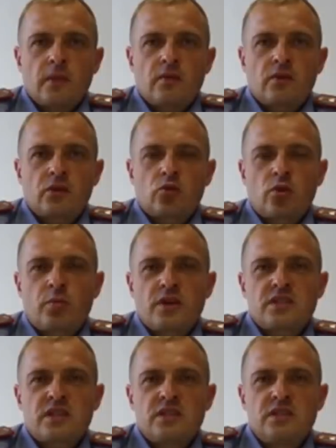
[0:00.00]
в котором
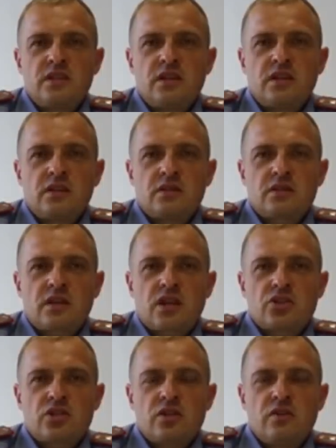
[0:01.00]
происходили
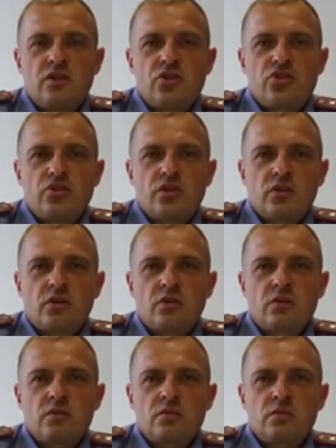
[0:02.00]
страшные вещи.
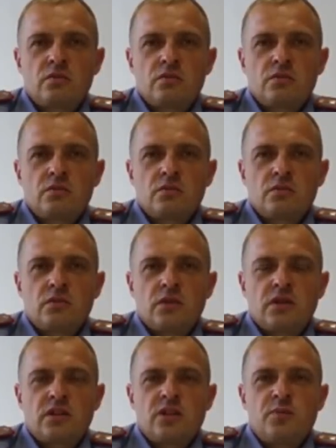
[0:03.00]

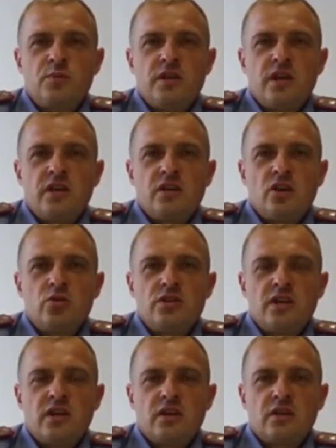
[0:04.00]
Это избиение
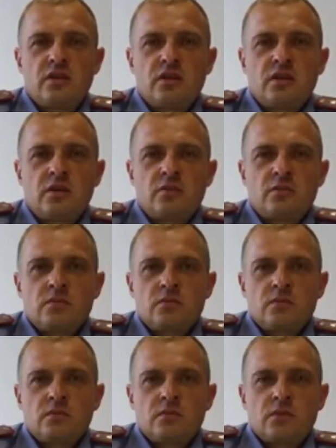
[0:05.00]
людей
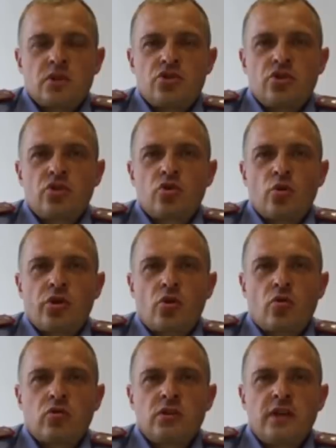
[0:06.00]
на территории
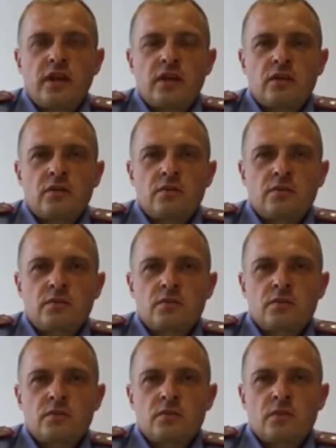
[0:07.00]
РОВД,
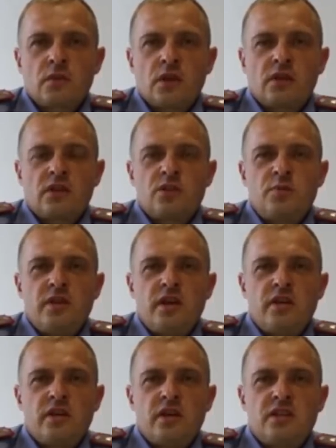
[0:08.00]
это
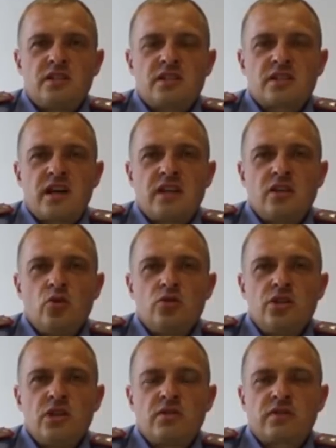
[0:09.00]
избиение, и истязание
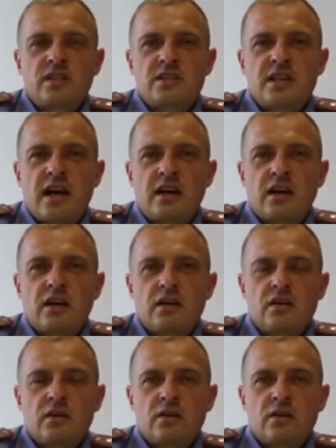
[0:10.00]
людей в автозаках,